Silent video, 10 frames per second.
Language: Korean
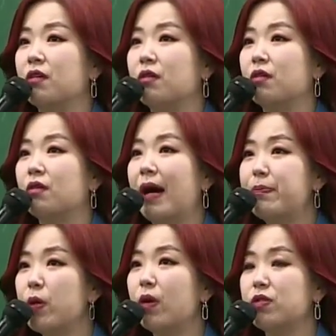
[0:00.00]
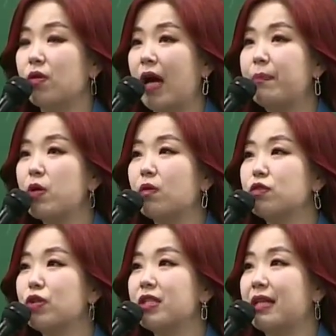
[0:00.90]
어, 합격하셔서
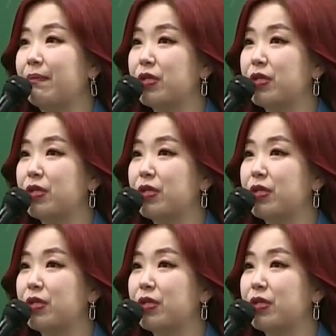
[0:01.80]
합격 수기를